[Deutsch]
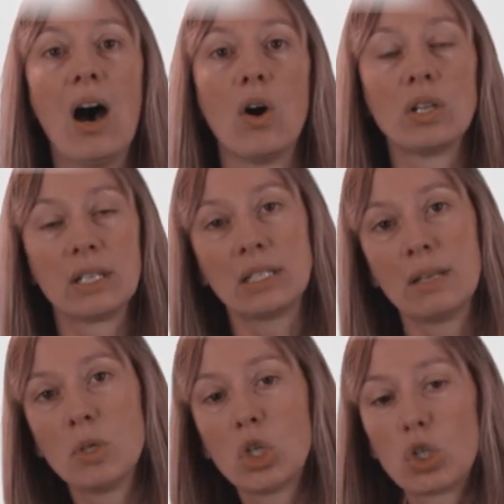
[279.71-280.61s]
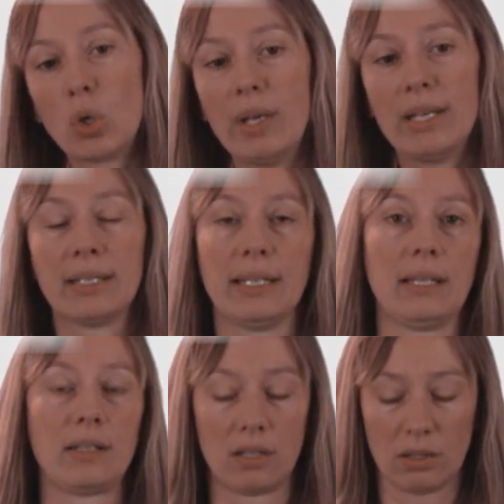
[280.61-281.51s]
auch nach dem
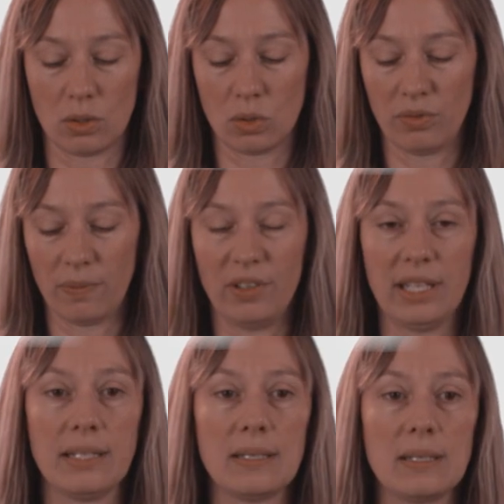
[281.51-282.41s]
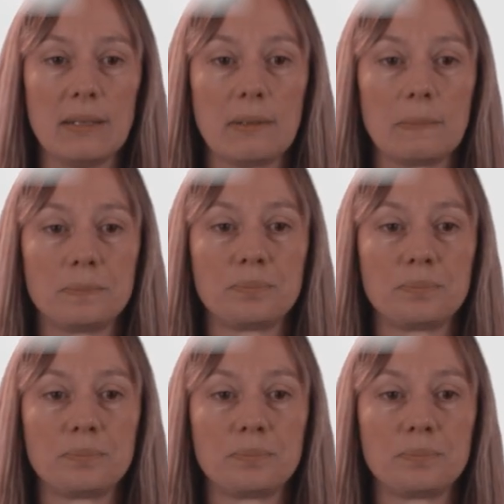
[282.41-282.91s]
Steuerrecht dazu verpflichtet sind.